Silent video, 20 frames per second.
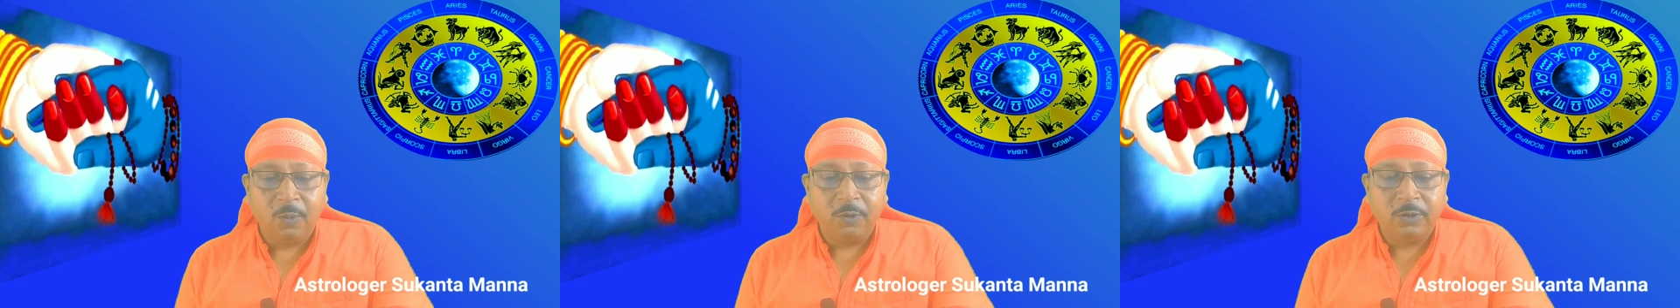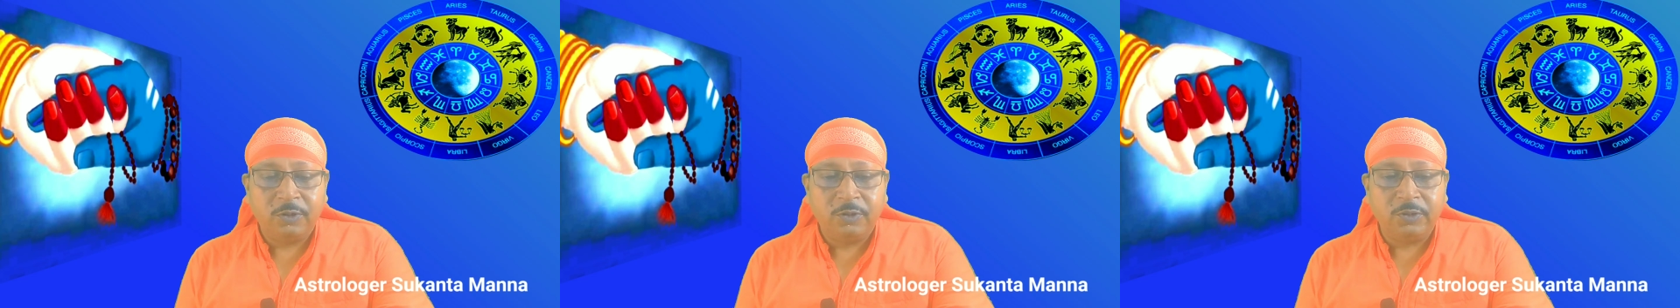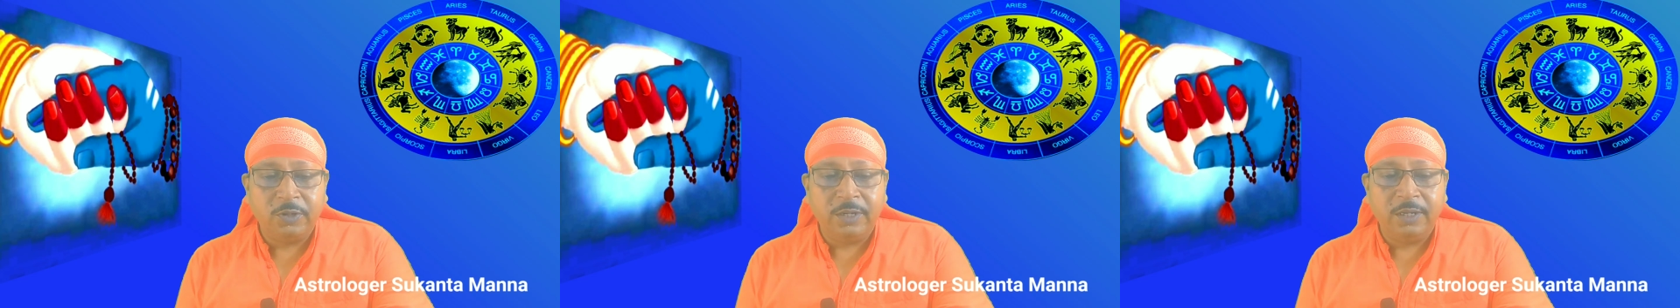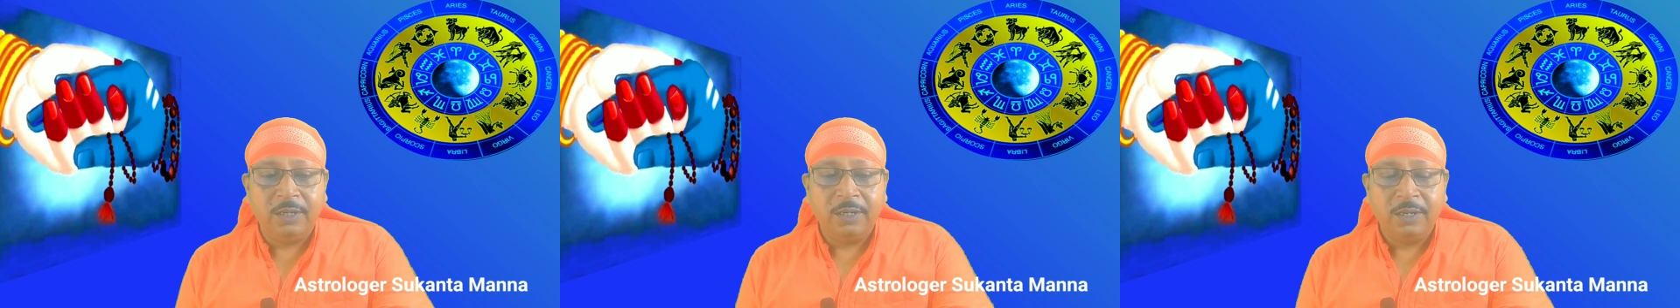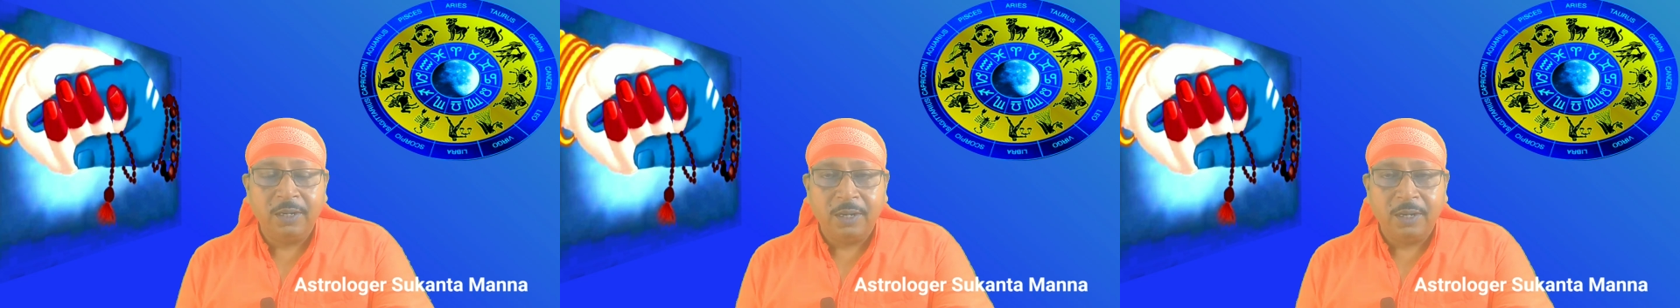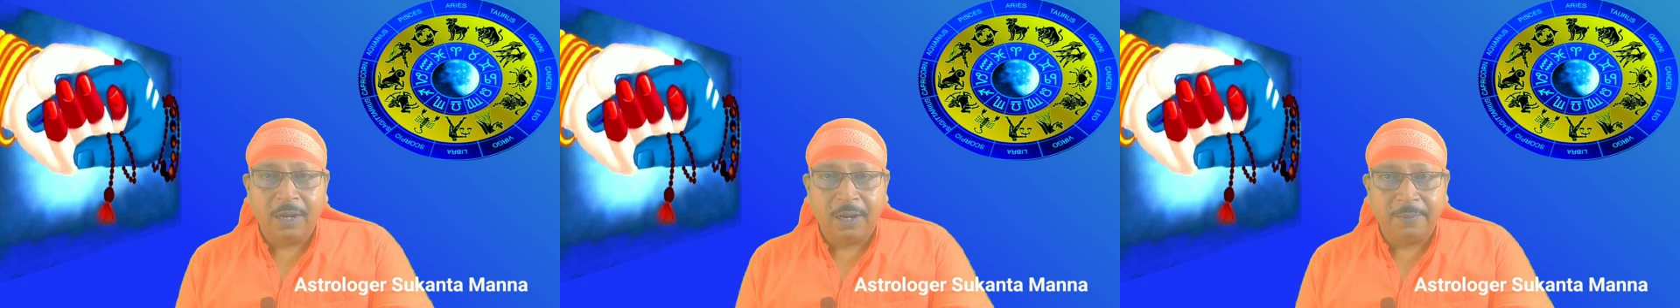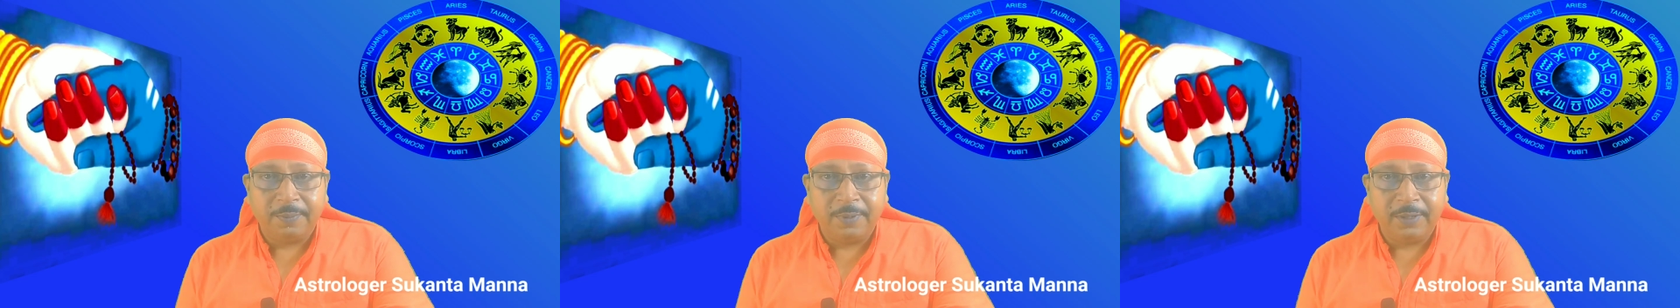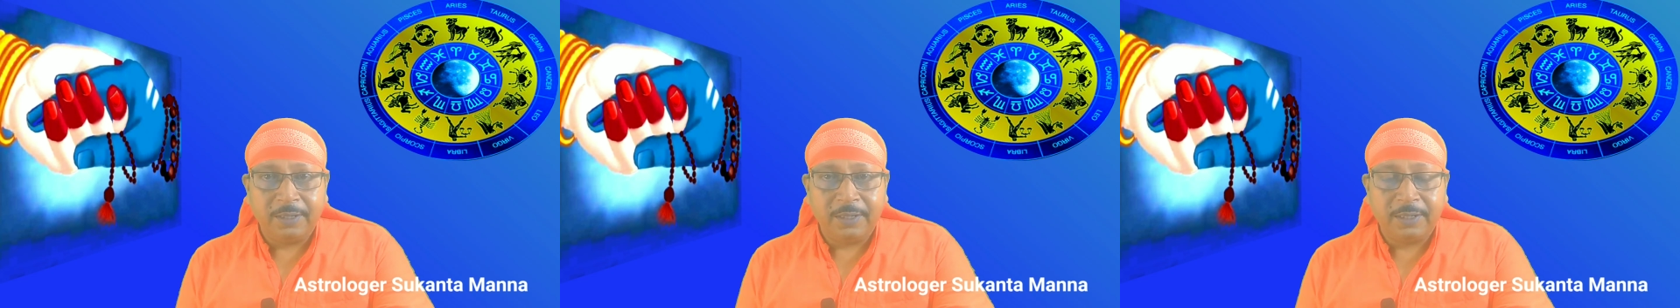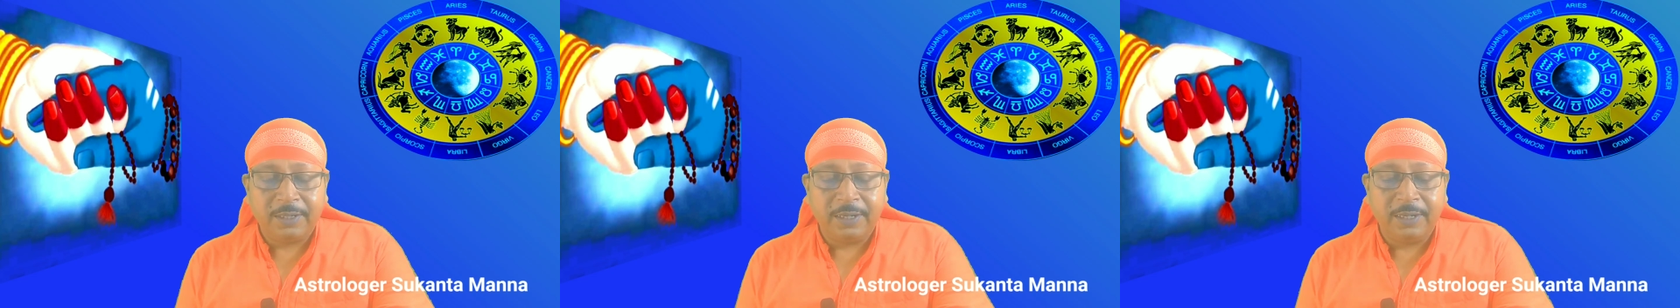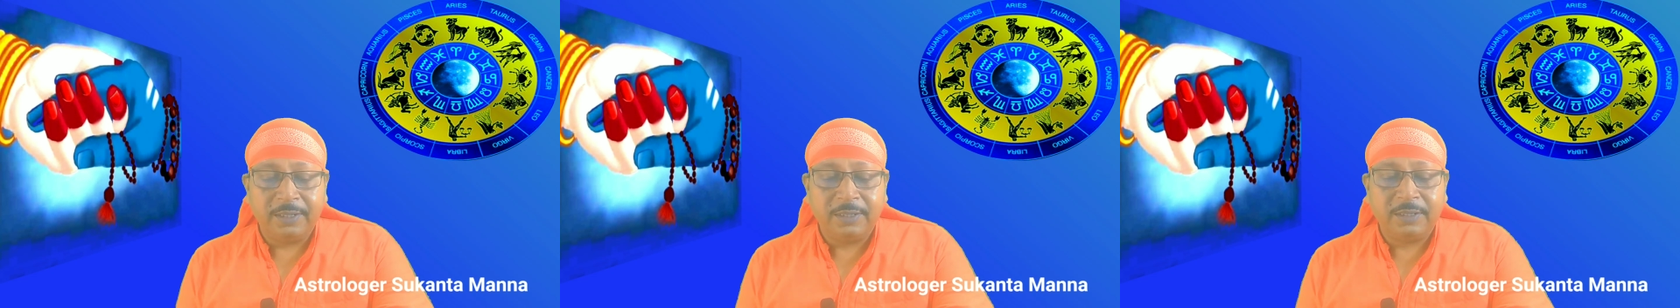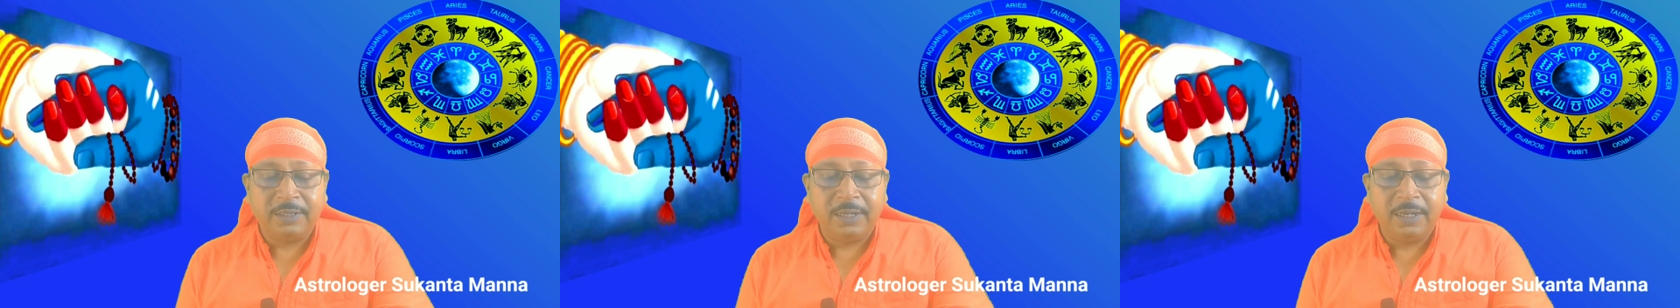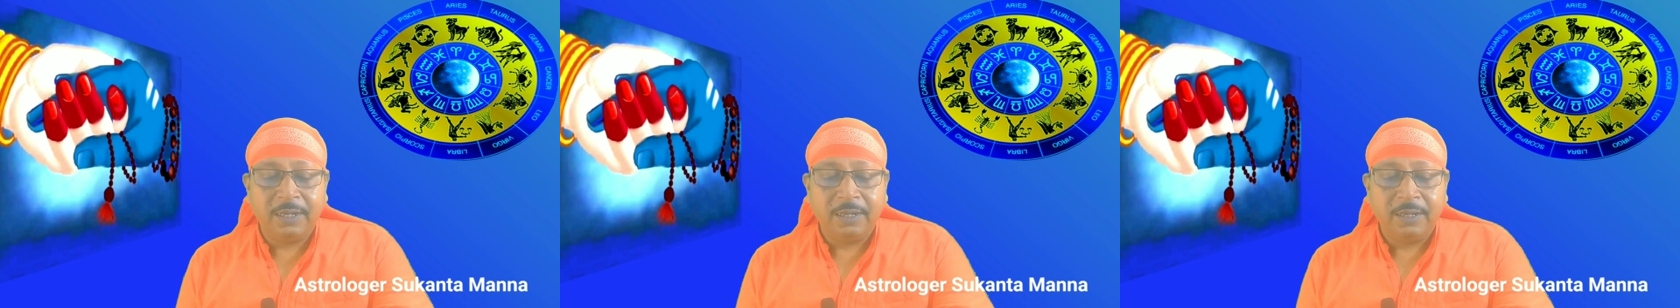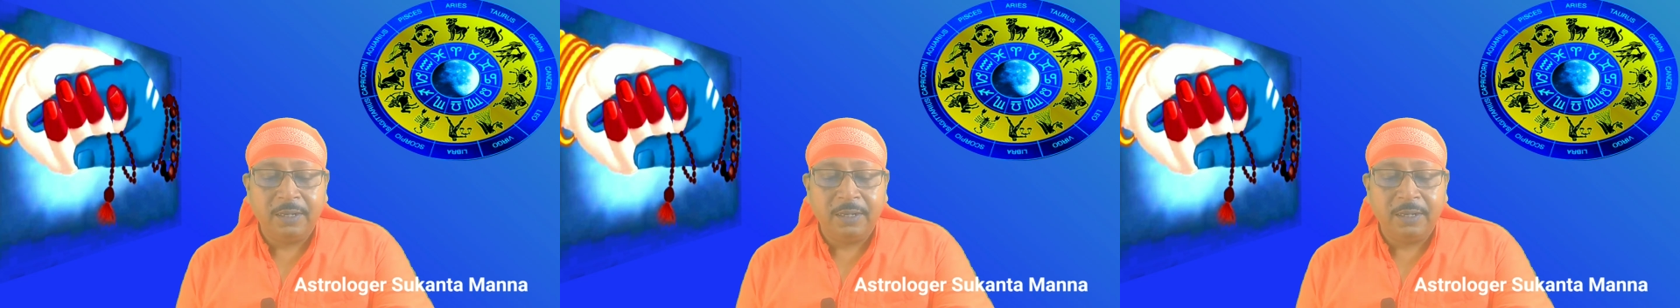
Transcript: অবশ্যই আপনাদের ক্ষেত্রে